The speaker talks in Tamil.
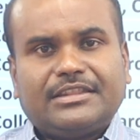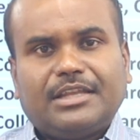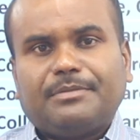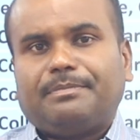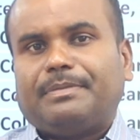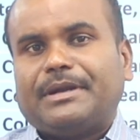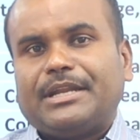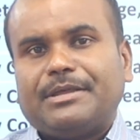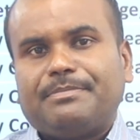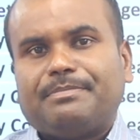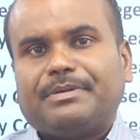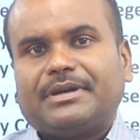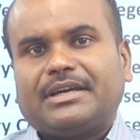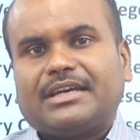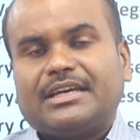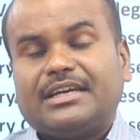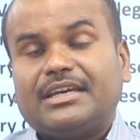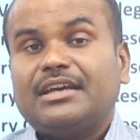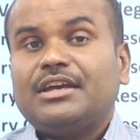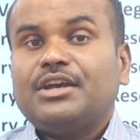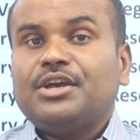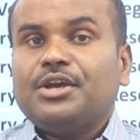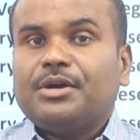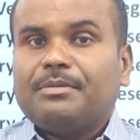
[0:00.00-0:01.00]
இந்த படிப்புக்கு
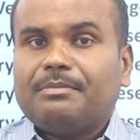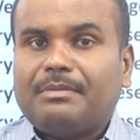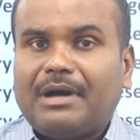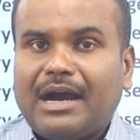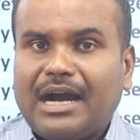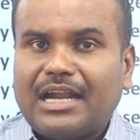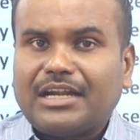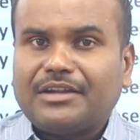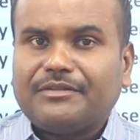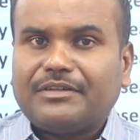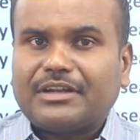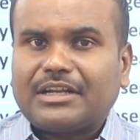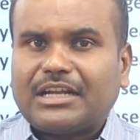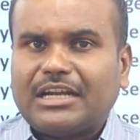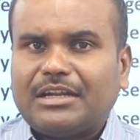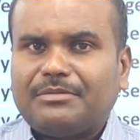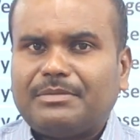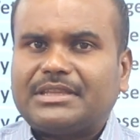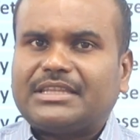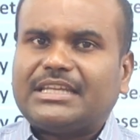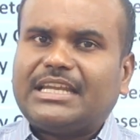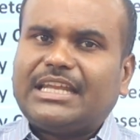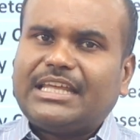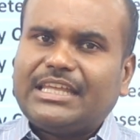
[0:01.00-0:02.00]
மாணவர்கள்
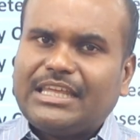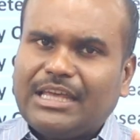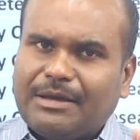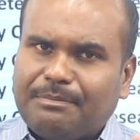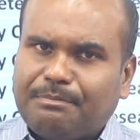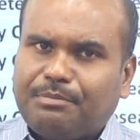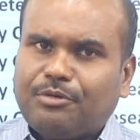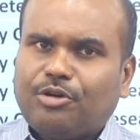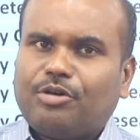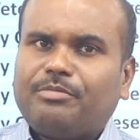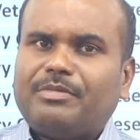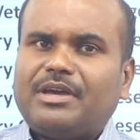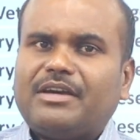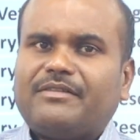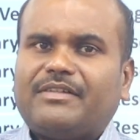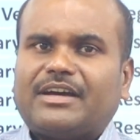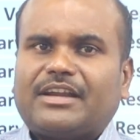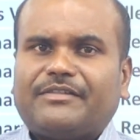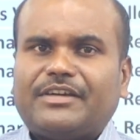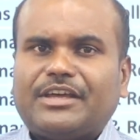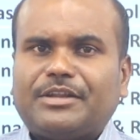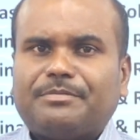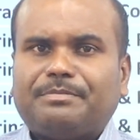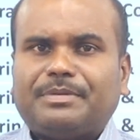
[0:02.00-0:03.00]
மத்தியில் எப்போவுமே
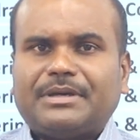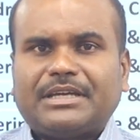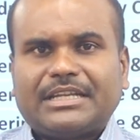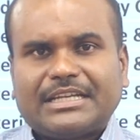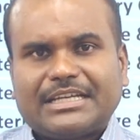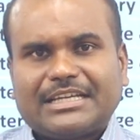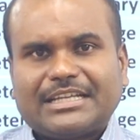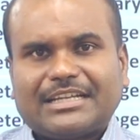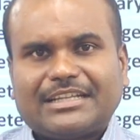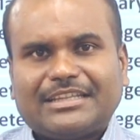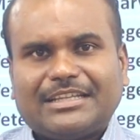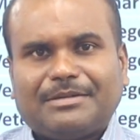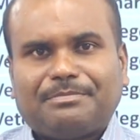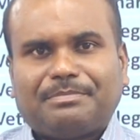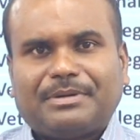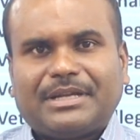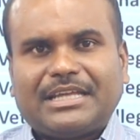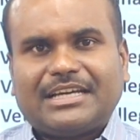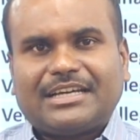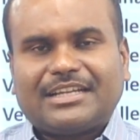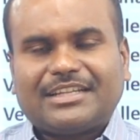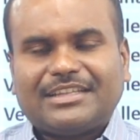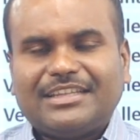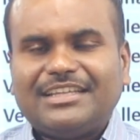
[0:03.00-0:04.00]
வரவேற்பு இருக்கிறது
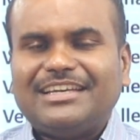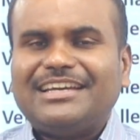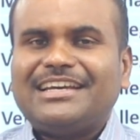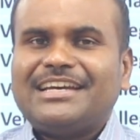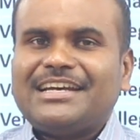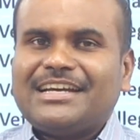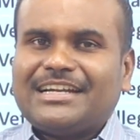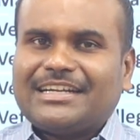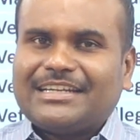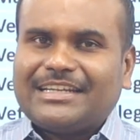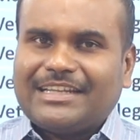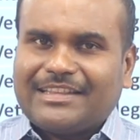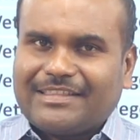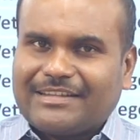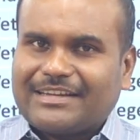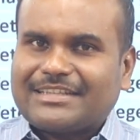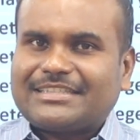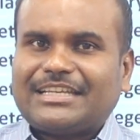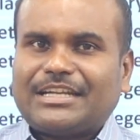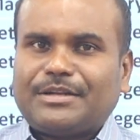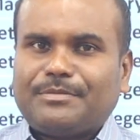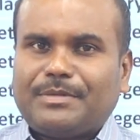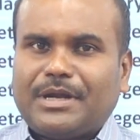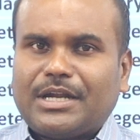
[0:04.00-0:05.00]
அப்படிங்கிறது
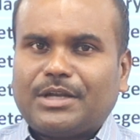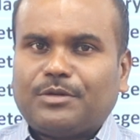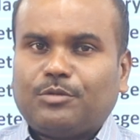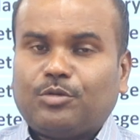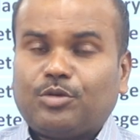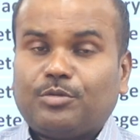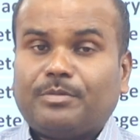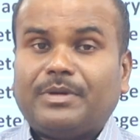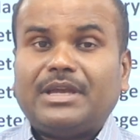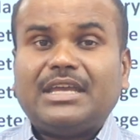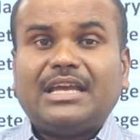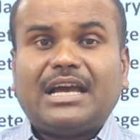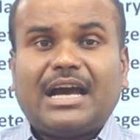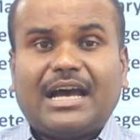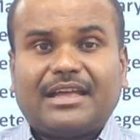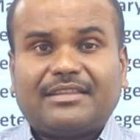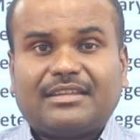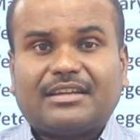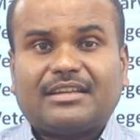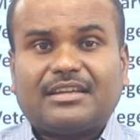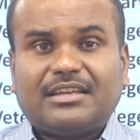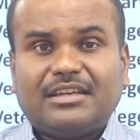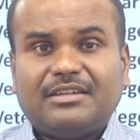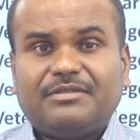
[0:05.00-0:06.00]
நிதர்சனமான உண்மை
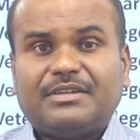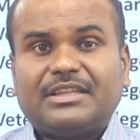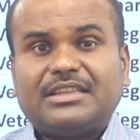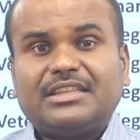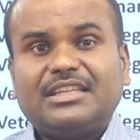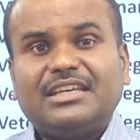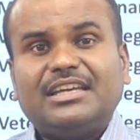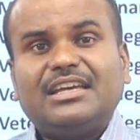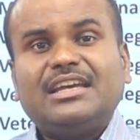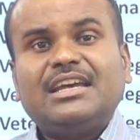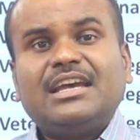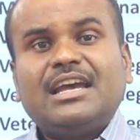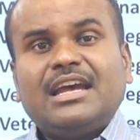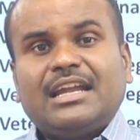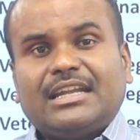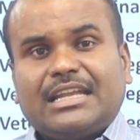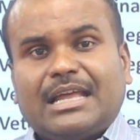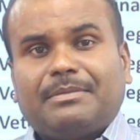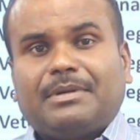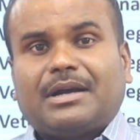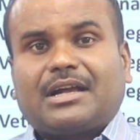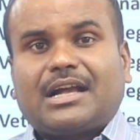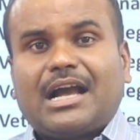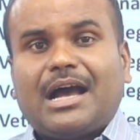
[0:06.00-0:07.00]
அதற்கு வந்து
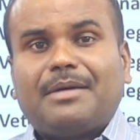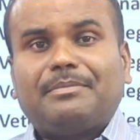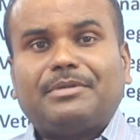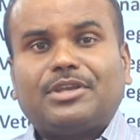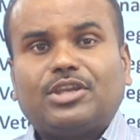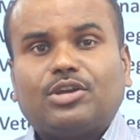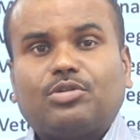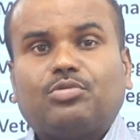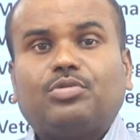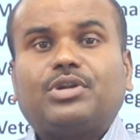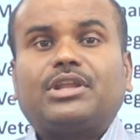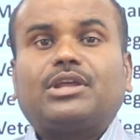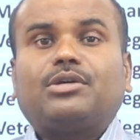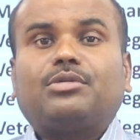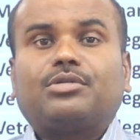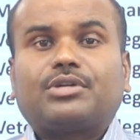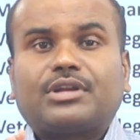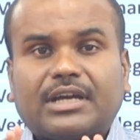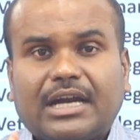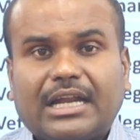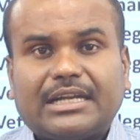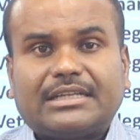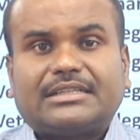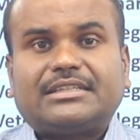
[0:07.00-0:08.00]
நாம் காமிக்கக்கூடிய
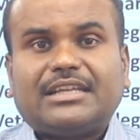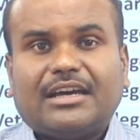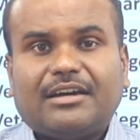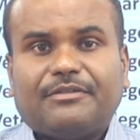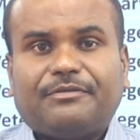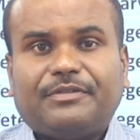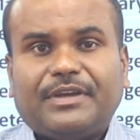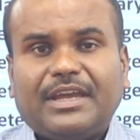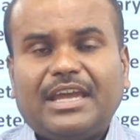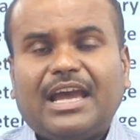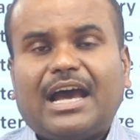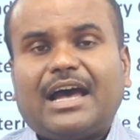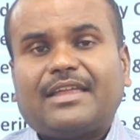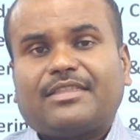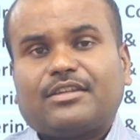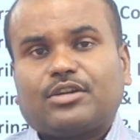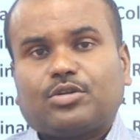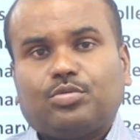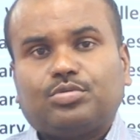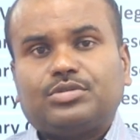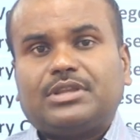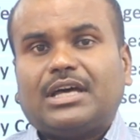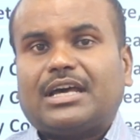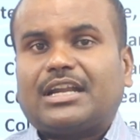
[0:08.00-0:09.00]
ஒரு கட் ஆஃபே
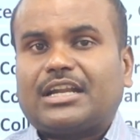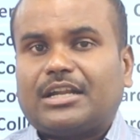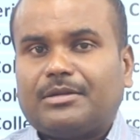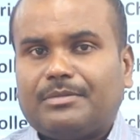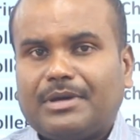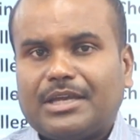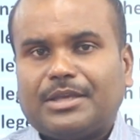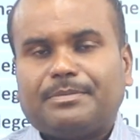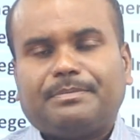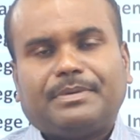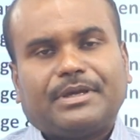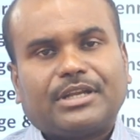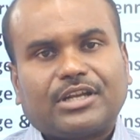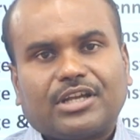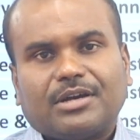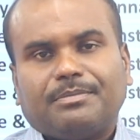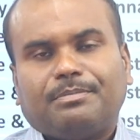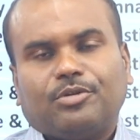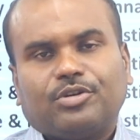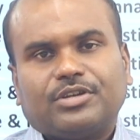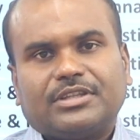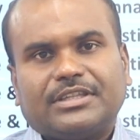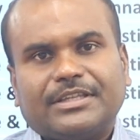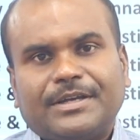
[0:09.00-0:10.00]
அதற்கு உதாரணமாக இப்போ இருக்க
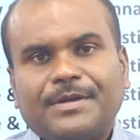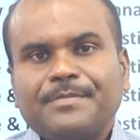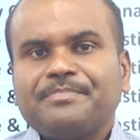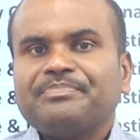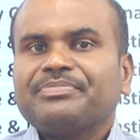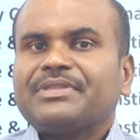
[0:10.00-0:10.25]
போகுது